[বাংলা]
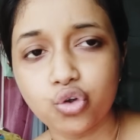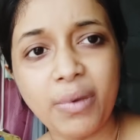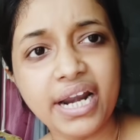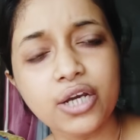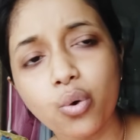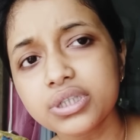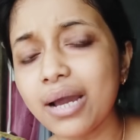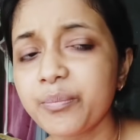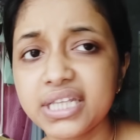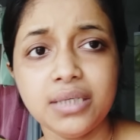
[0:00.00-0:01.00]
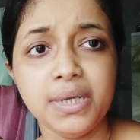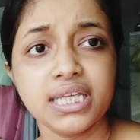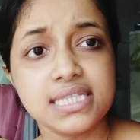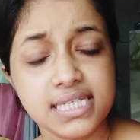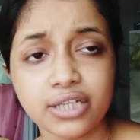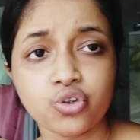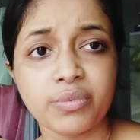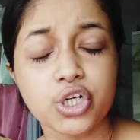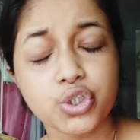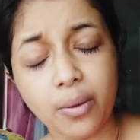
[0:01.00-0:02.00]
তোমার এই গোটা পৃথিবীতে যে
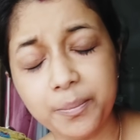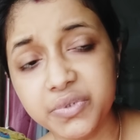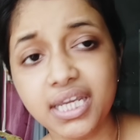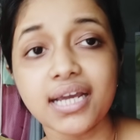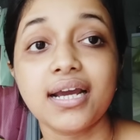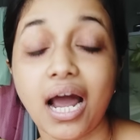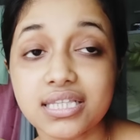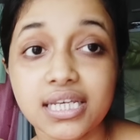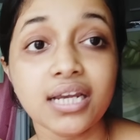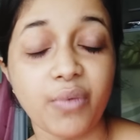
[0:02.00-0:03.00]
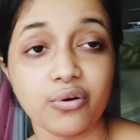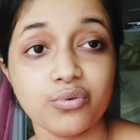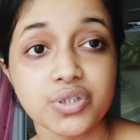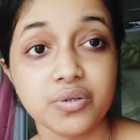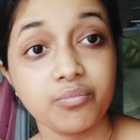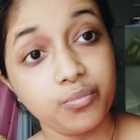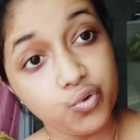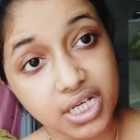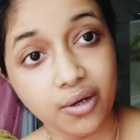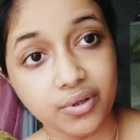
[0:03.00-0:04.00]
তোমার সব থেকে কাছের মানুষ
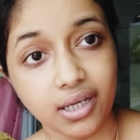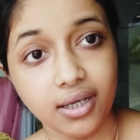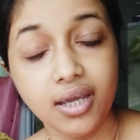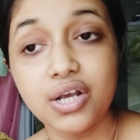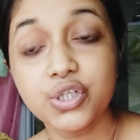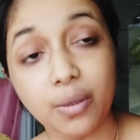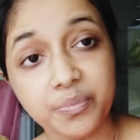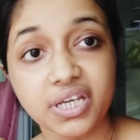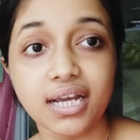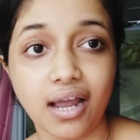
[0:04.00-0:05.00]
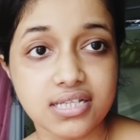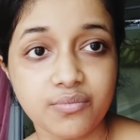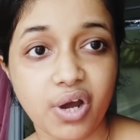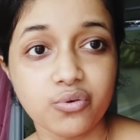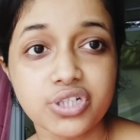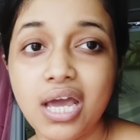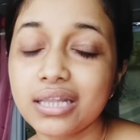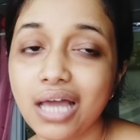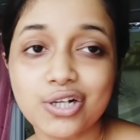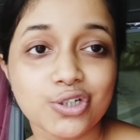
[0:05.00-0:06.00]
বুঝে নাও কে সব থেকে কাছের মানুষ
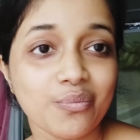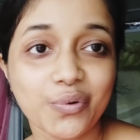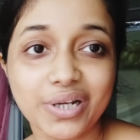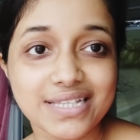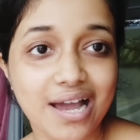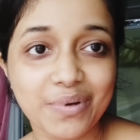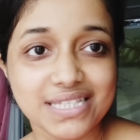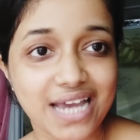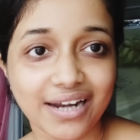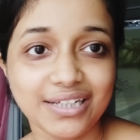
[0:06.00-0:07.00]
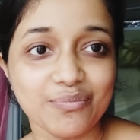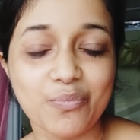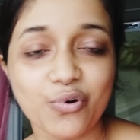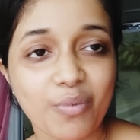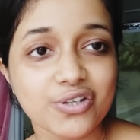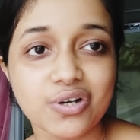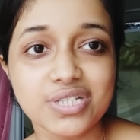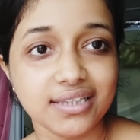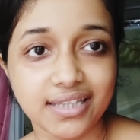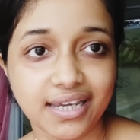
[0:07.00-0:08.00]
তার সম্পর্কে যা আমি জানি বা প্রমাণ সহ
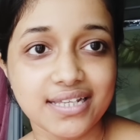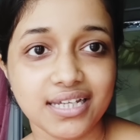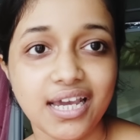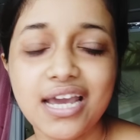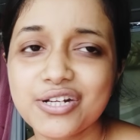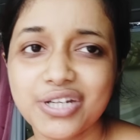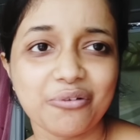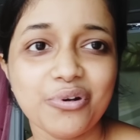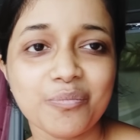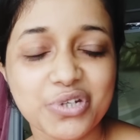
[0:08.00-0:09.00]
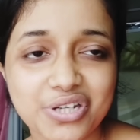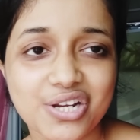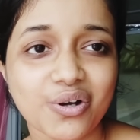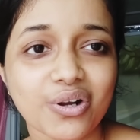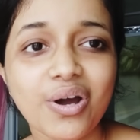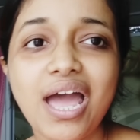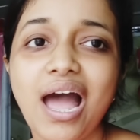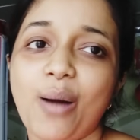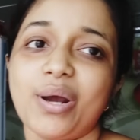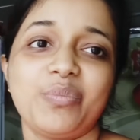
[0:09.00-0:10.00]
যা দেখেছি সেগুলো বিশ্বাস করো
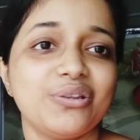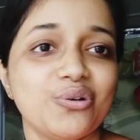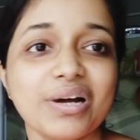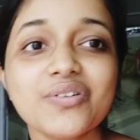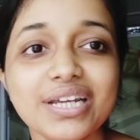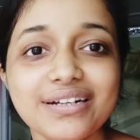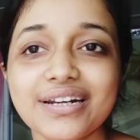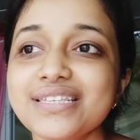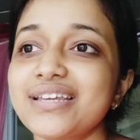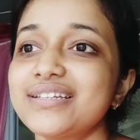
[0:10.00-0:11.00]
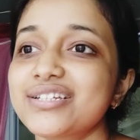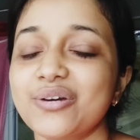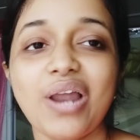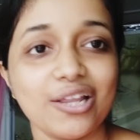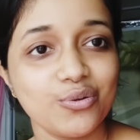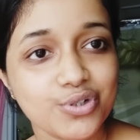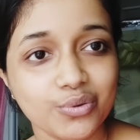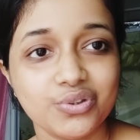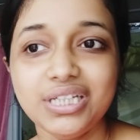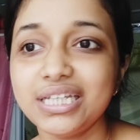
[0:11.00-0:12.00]
আমার বিন্দু মাত্র ইন্টারেস্ট নেই যে সেগুলো আদৌ
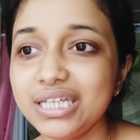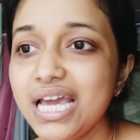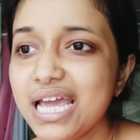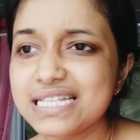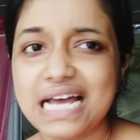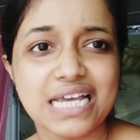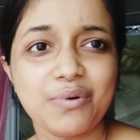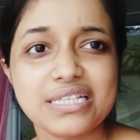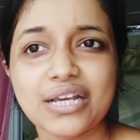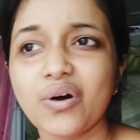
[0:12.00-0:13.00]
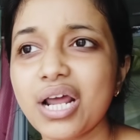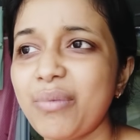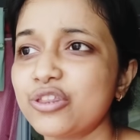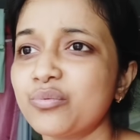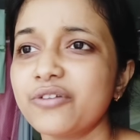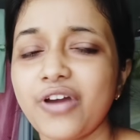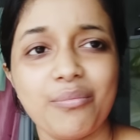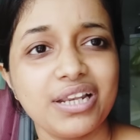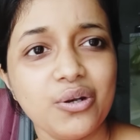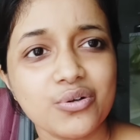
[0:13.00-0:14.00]
সত্যি কি যাচাই বাচাই করা বা তোমার
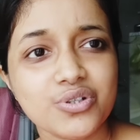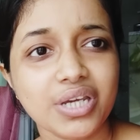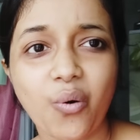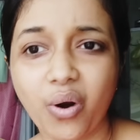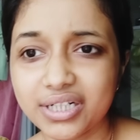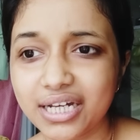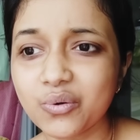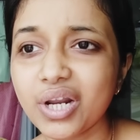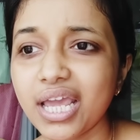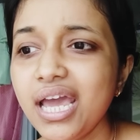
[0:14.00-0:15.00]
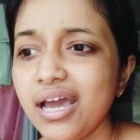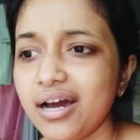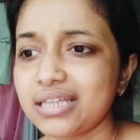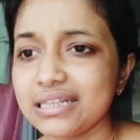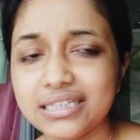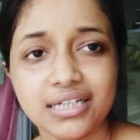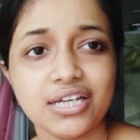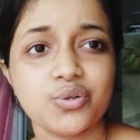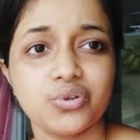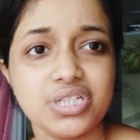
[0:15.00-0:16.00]
ফ্যামিলির লোকজনকে কন্ট্যাক্ট করে তাদের
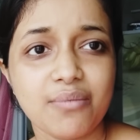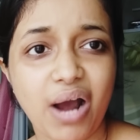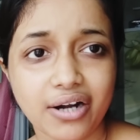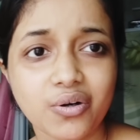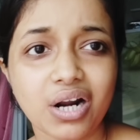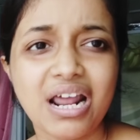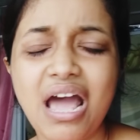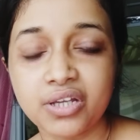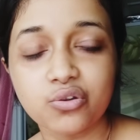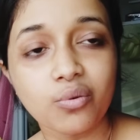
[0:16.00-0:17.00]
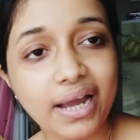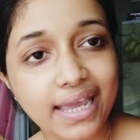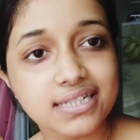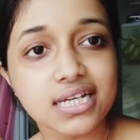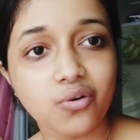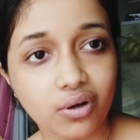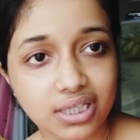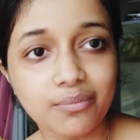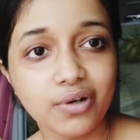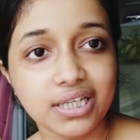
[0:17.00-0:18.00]
থেকে সত্যিটা বার করার তোমায় একটা
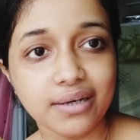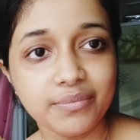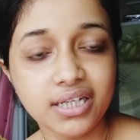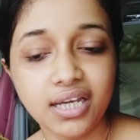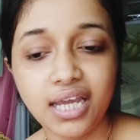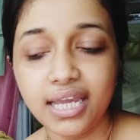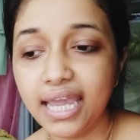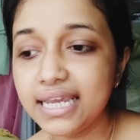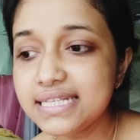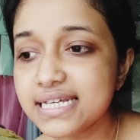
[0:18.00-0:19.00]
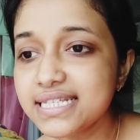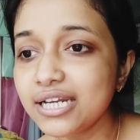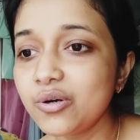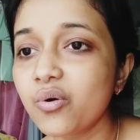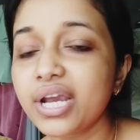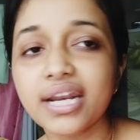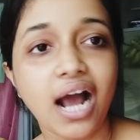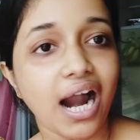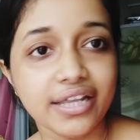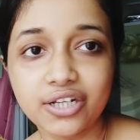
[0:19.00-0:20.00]
কথা বলি আমি এই যে যে লোকের
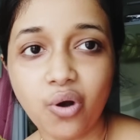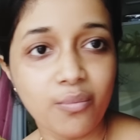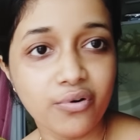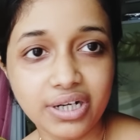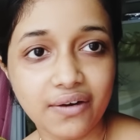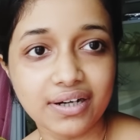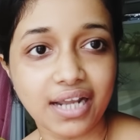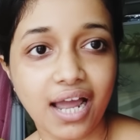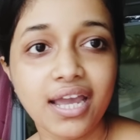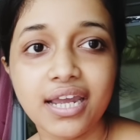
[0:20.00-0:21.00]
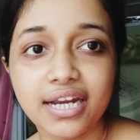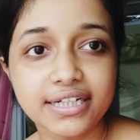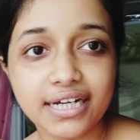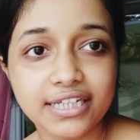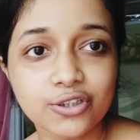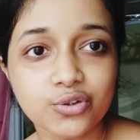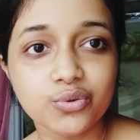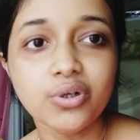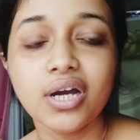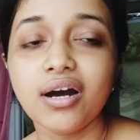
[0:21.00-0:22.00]
হাড়ির খবর নেওয়াটা এটা কিন্তু
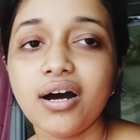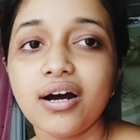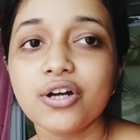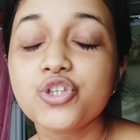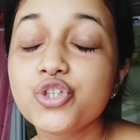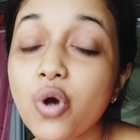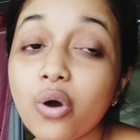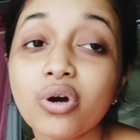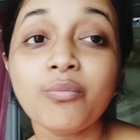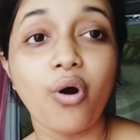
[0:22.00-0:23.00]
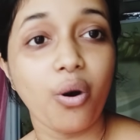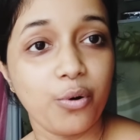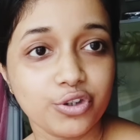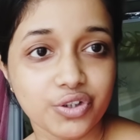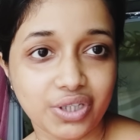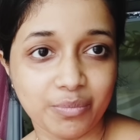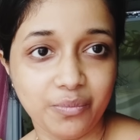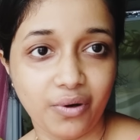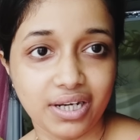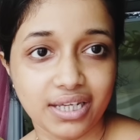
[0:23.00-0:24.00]
চরম অভদ্রতা
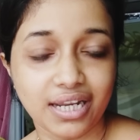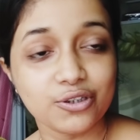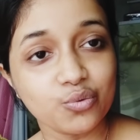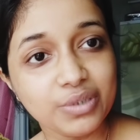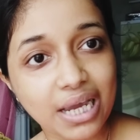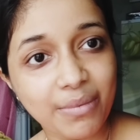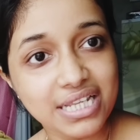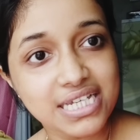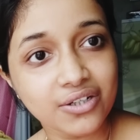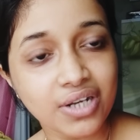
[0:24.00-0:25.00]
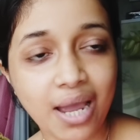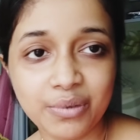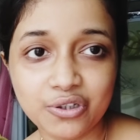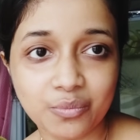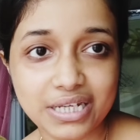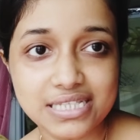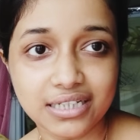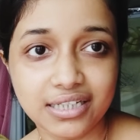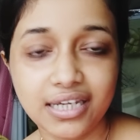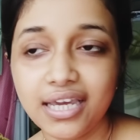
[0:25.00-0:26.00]
আমি বলে না তুমি আমায় চেনো না আমি তোমায়
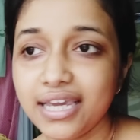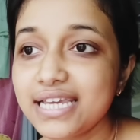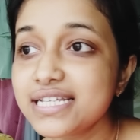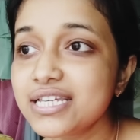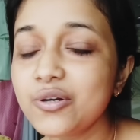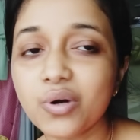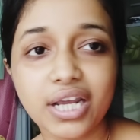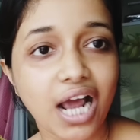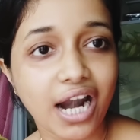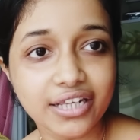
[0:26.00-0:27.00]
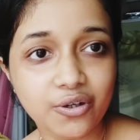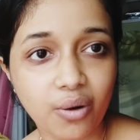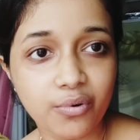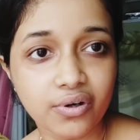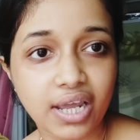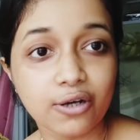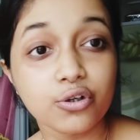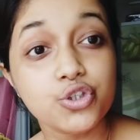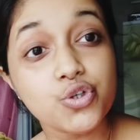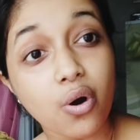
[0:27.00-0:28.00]
চিনি এই যে যে লোকের হাড়ির খবর না
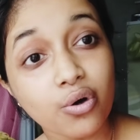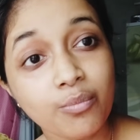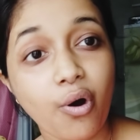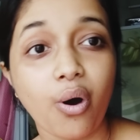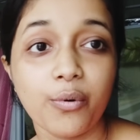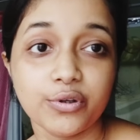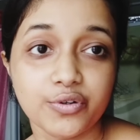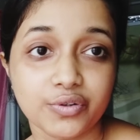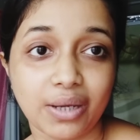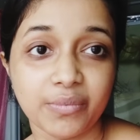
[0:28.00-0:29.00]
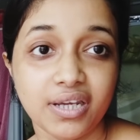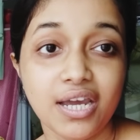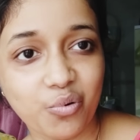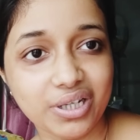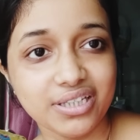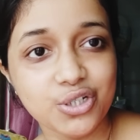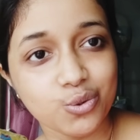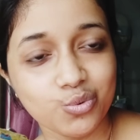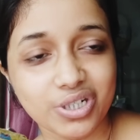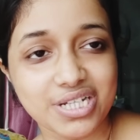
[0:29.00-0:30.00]
এগুলো চরম অভদ্রতা আমি বলে দিই
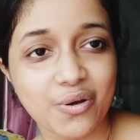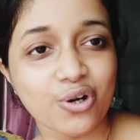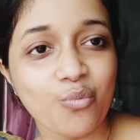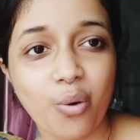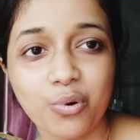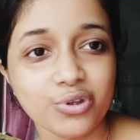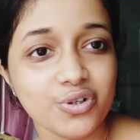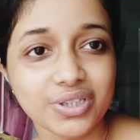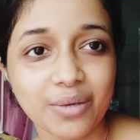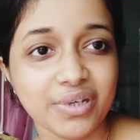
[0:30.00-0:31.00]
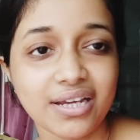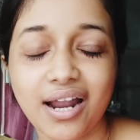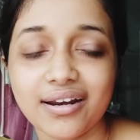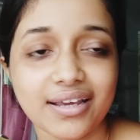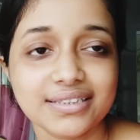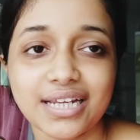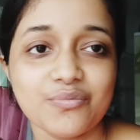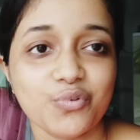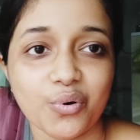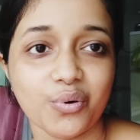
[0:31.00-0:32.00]
শুধরে যাও এরকম অভদ্রতা আমি আর নেক্সট
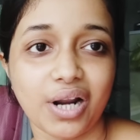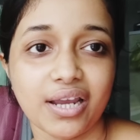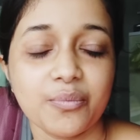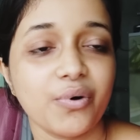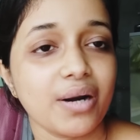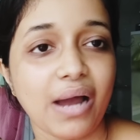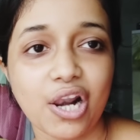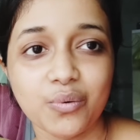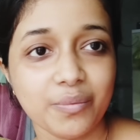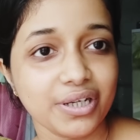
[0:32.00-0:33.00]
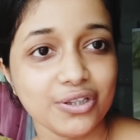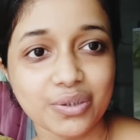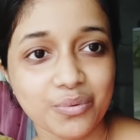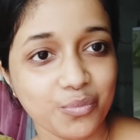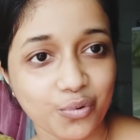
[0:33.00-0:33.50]
টাইম করো না এরপর আর ভালোভাবে কিন্তু আমি